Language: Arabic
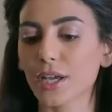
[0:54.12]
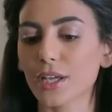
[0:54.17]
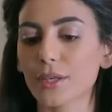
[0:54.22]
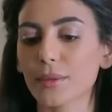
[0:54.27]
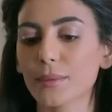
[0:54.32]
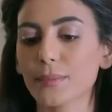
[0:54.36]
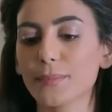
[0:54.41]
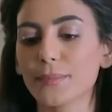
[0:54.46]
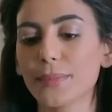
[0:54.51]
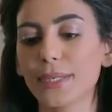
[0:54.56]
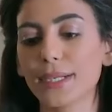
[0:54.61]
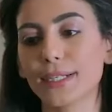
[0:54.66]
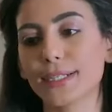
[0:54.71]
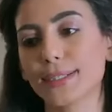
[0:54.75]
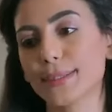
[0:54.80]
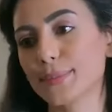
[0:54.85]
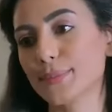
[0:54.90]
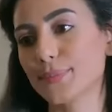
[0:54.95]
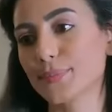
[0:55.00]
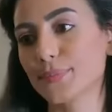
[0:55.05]
طيب
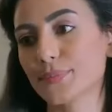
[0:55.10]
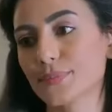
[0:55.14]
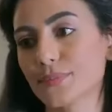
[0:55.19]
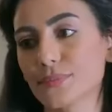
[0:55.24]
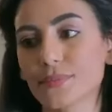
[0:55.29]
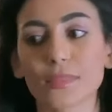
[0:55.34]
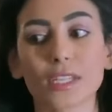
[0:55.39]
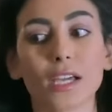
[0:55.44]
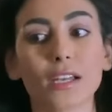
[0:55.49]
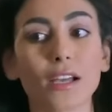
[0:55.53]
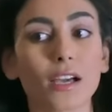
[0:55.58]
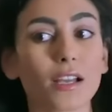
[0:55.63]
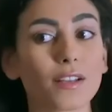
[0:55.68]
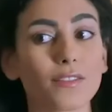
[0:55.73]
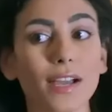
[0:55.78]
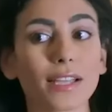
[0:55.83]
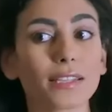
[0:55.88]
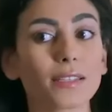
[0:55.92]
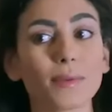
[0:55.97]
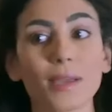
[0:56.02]
انا
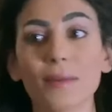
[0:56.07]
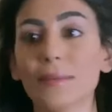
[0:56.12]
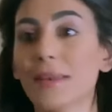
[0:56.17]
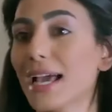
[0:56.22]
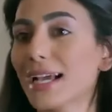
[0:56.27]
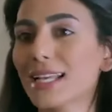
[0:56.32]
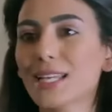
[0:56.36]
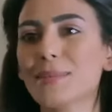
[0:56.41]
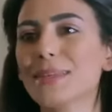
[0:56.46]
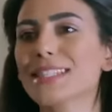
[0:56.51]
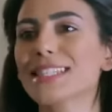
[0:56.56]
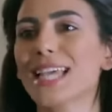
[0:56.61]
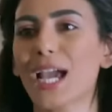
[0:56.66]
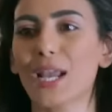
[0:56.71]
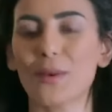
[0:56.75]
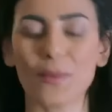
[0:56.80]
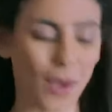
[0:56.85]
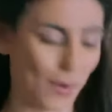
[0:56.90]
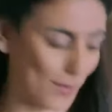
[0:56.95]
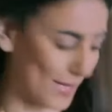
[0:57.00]
اعرف حد بيعمل اكل بيتي
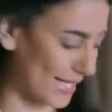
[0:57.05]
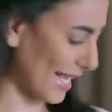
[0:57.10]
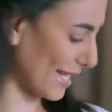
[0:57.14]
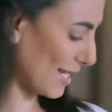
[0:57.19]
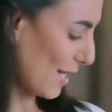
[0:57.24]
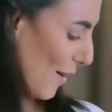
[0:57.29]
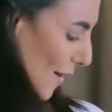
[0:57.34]
حلو قوي